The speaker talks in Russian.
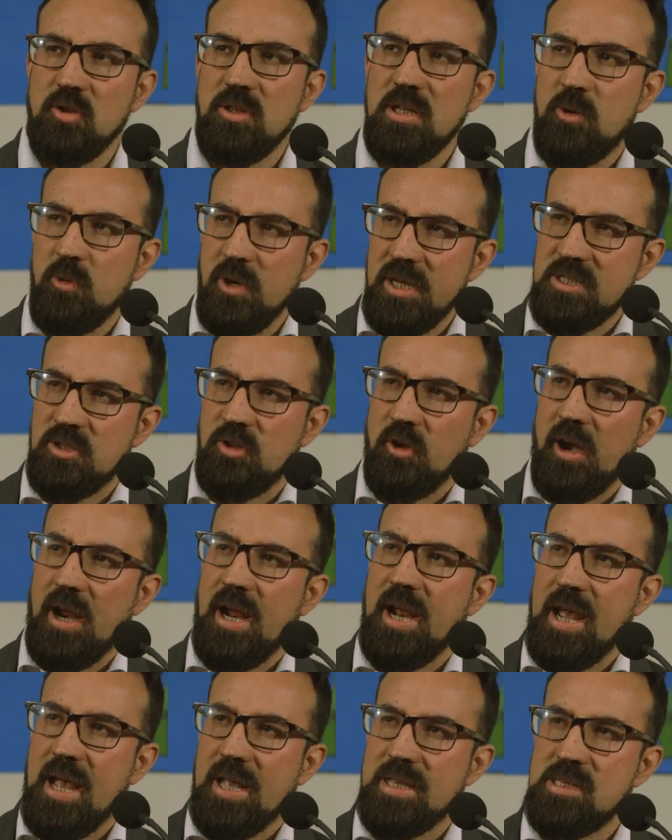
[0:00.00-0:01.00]
очень
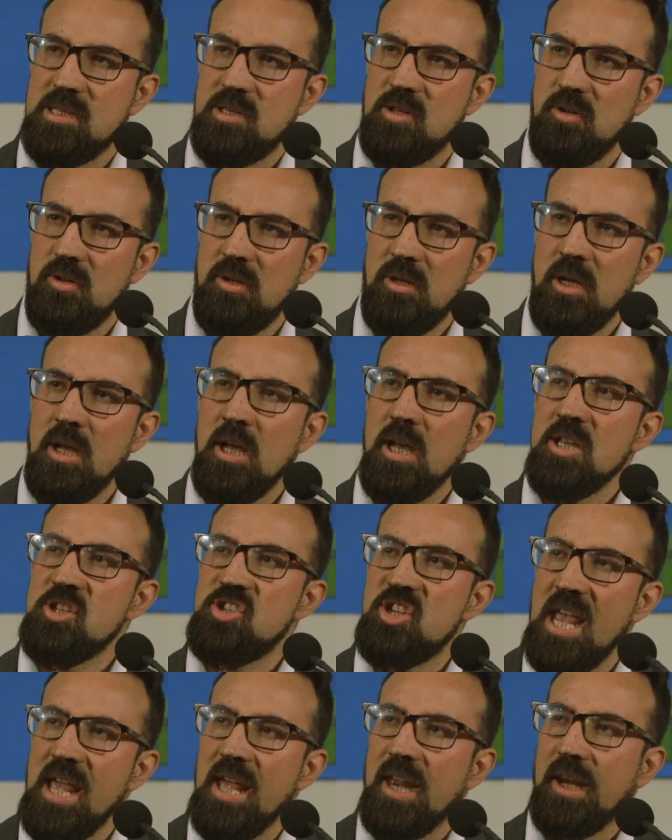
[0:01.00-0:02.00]
мало говорилось
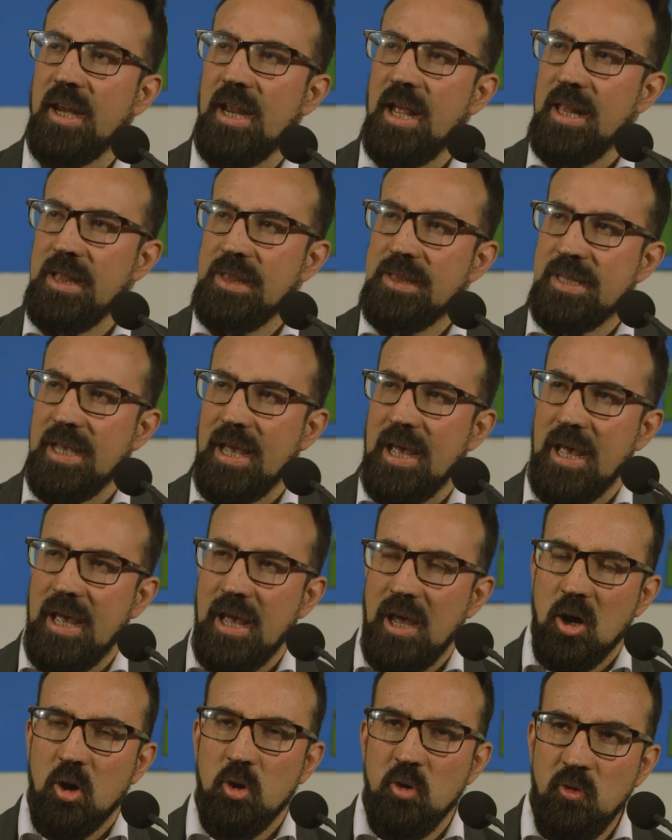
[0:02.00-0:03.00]
о сути этой
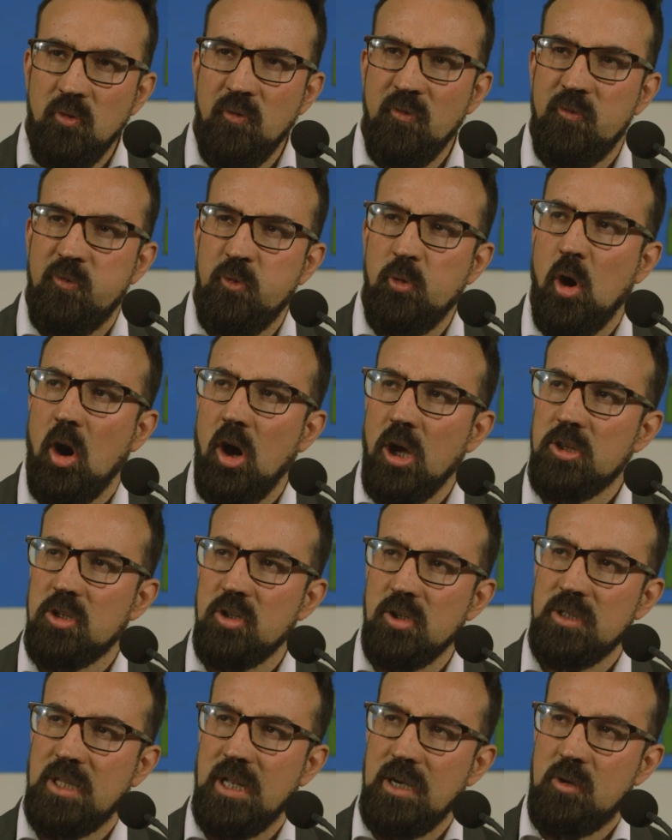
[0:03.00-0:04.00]
проблемы, потому что
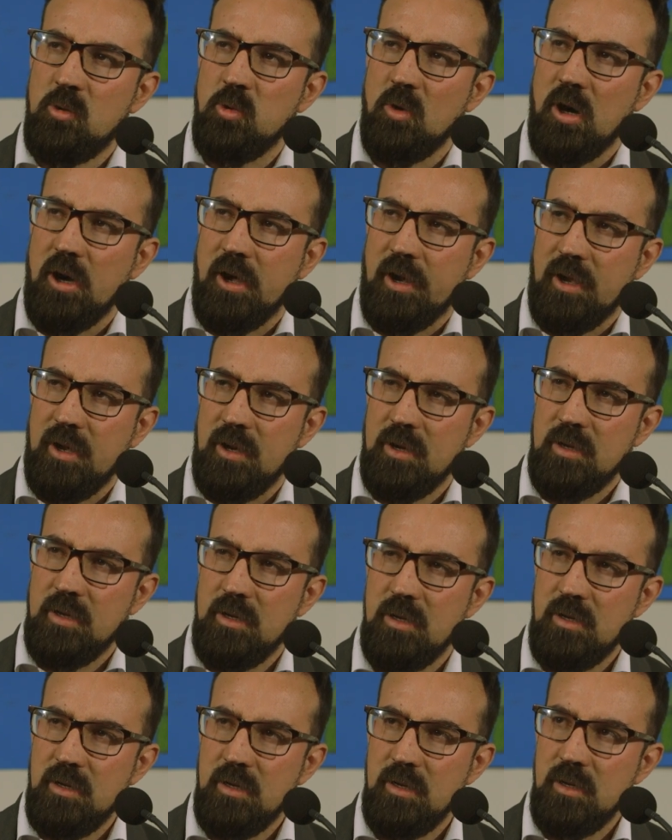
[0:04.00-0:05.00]
что вообще сделал
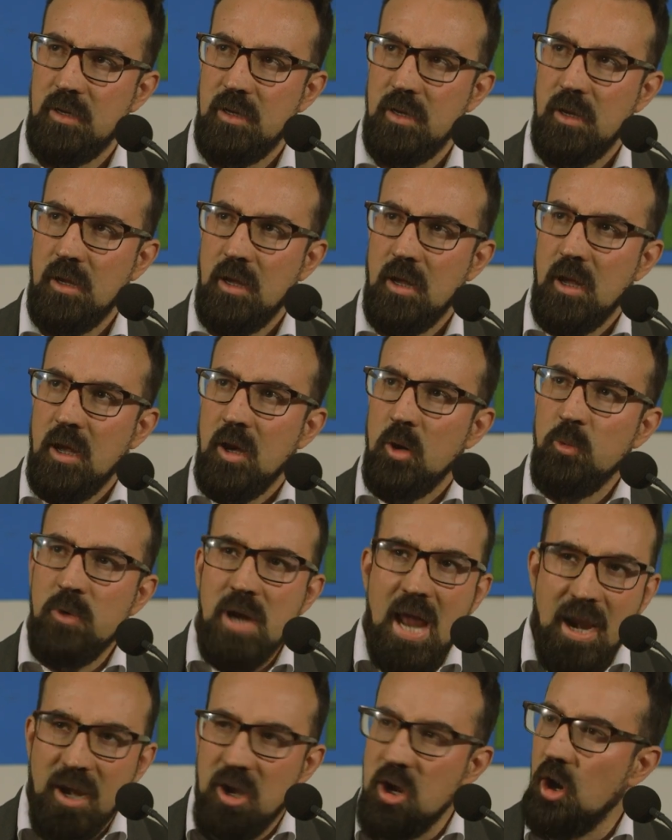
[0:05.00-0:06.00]
этот мальчик и
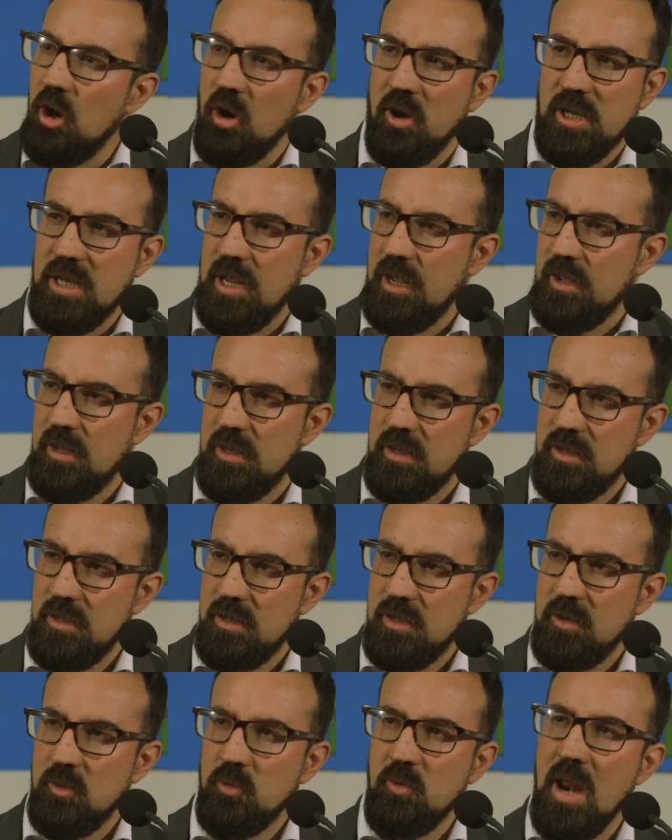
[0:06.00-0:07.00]
почему он это сделал?
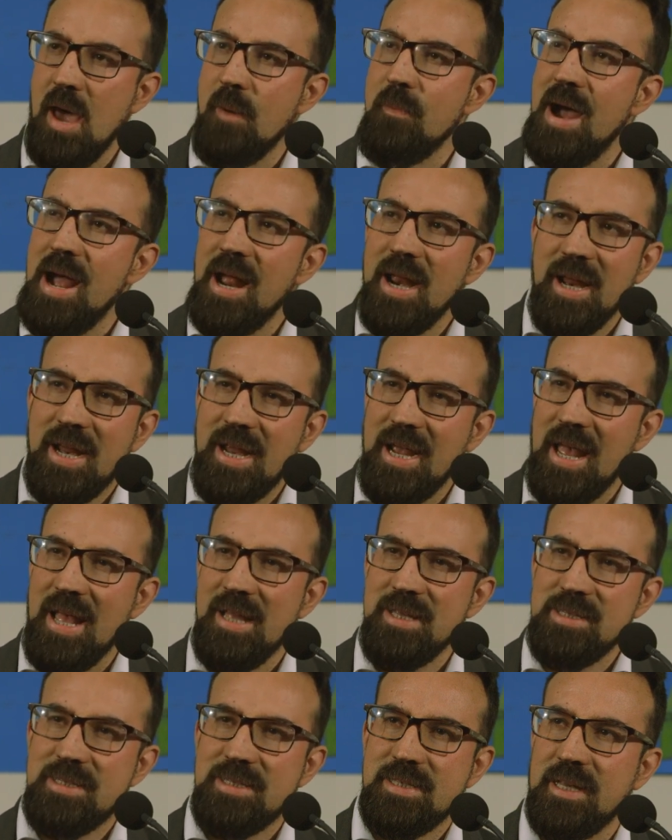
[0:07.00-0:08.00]
Все
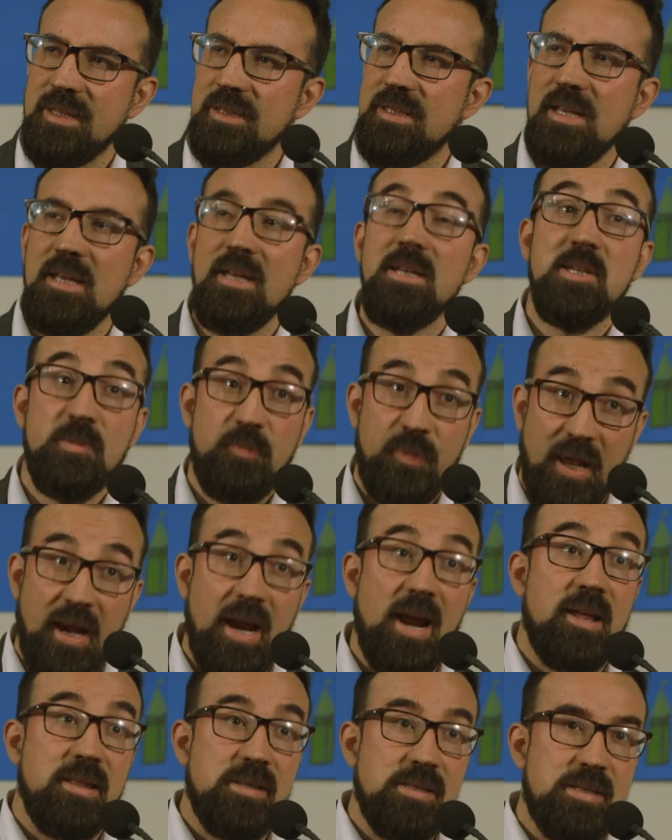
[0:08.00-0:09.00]
это произошло потому,
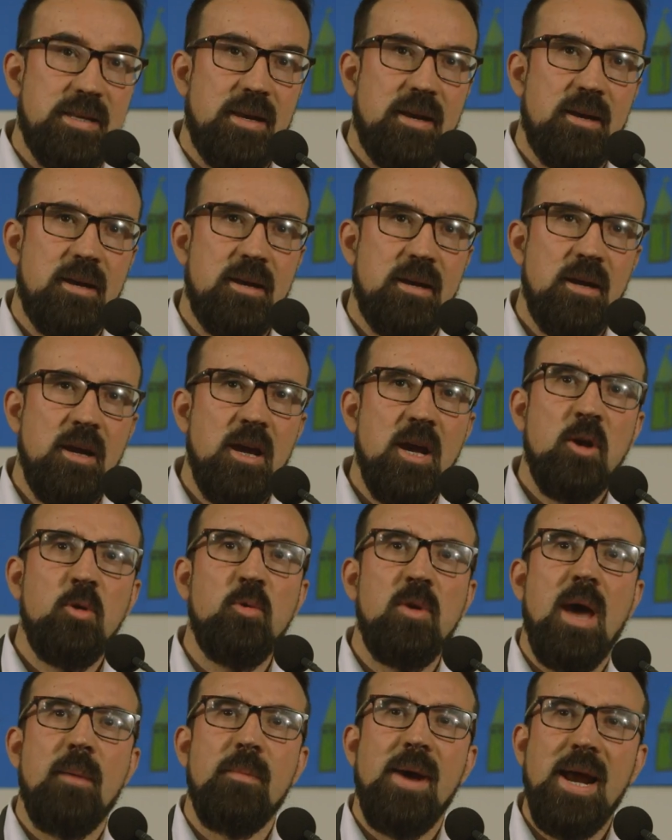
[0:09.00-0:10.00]
что внутри
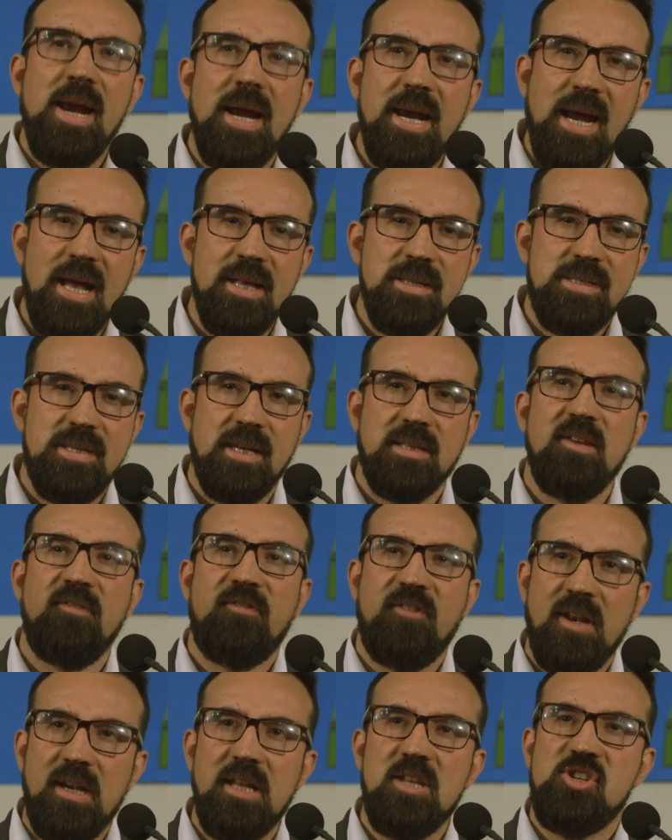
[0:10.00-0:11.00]
у него
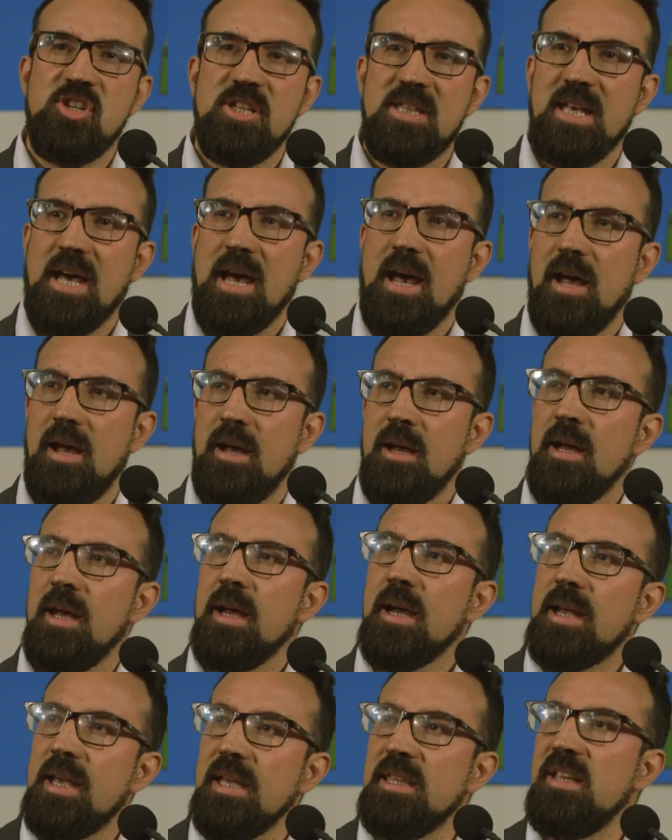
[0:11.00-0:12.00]
какое-то,
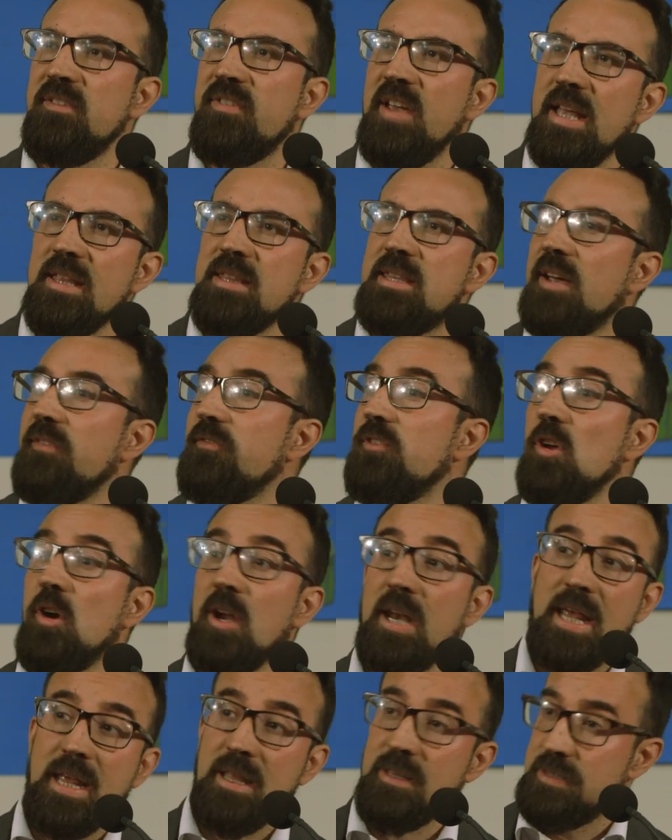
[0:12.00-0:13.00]
какая-то пустота,
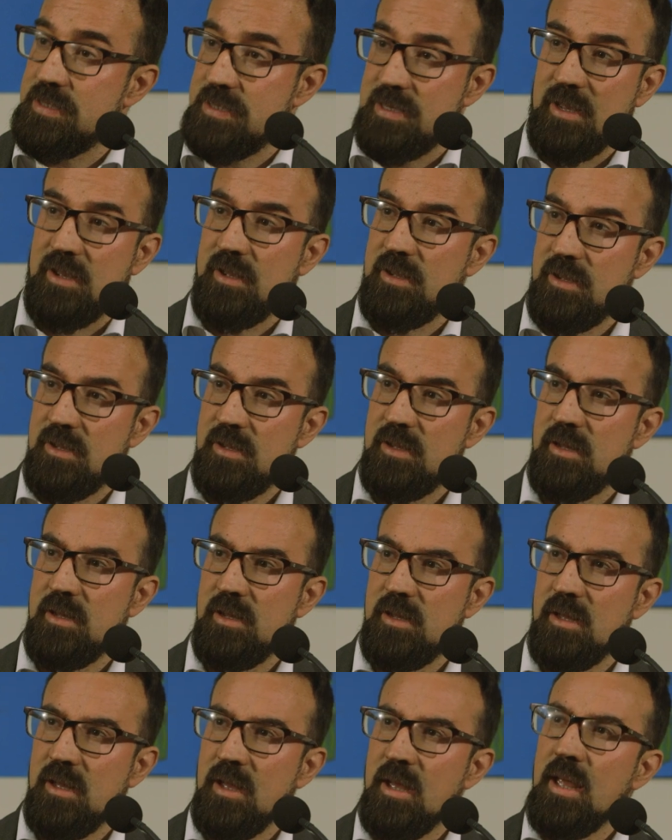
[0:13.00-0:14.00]
какая-то скука,
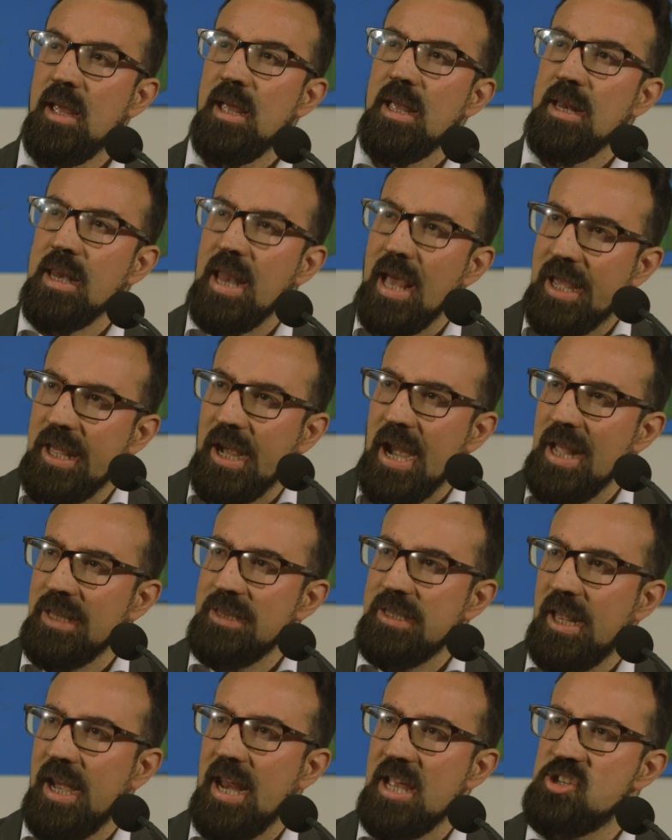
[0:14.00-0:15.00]
безнадежность,